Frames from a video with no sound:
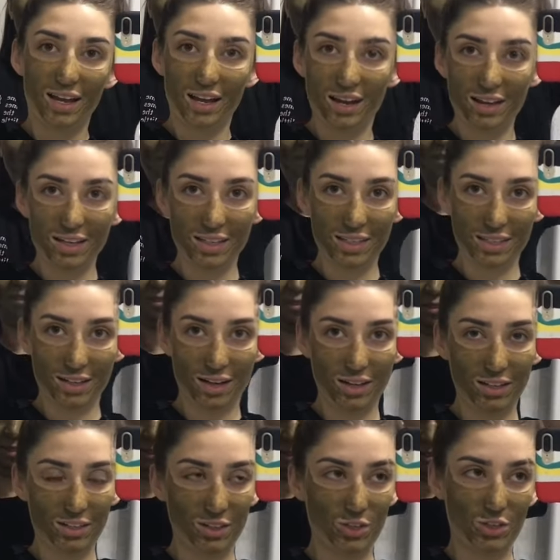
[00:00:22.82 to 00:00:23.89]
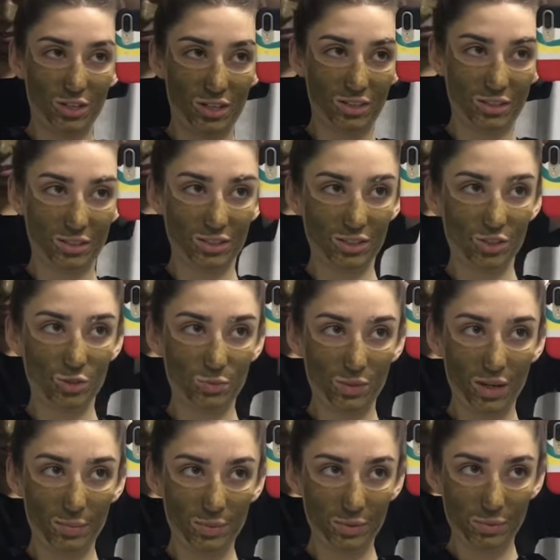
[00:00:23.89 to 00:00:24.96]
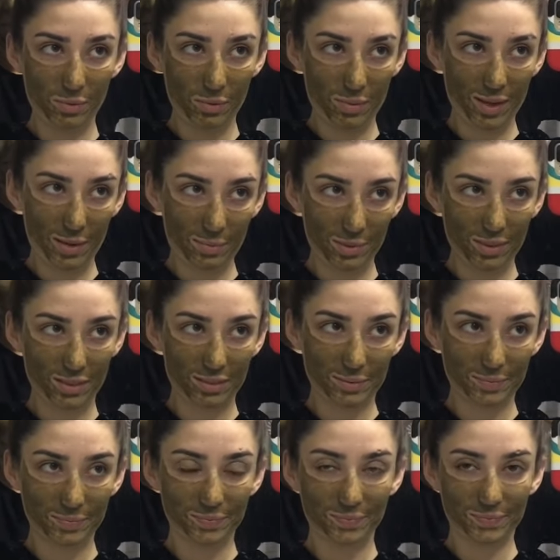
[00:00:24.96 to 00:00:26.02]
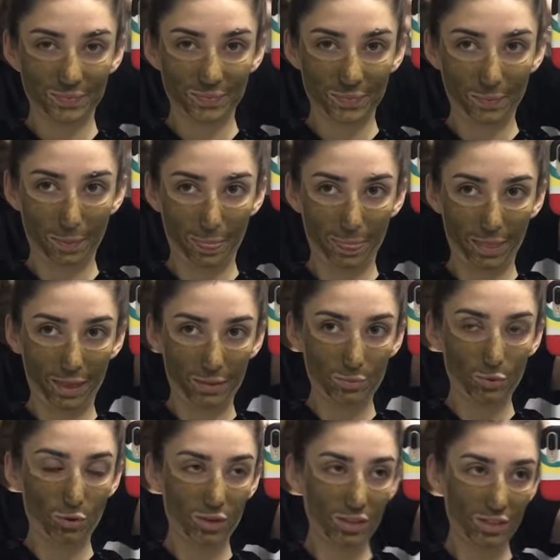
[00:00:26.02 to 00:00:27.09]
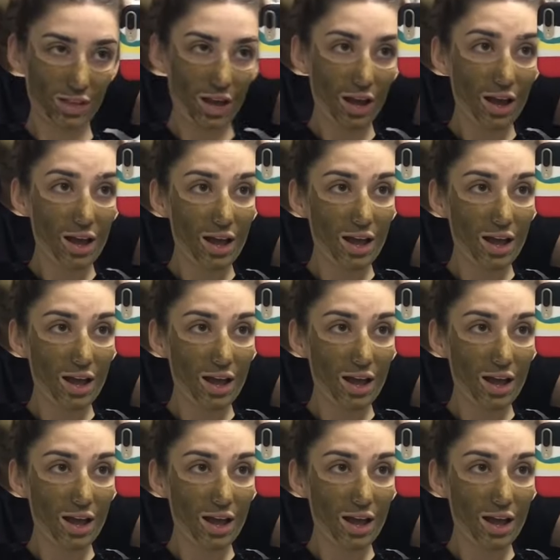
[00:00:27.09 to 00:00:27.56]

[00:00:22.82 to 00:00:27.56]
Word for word: Ay arkadaşlar saçımı yaptım ama beğenmedi. Bu Var. arada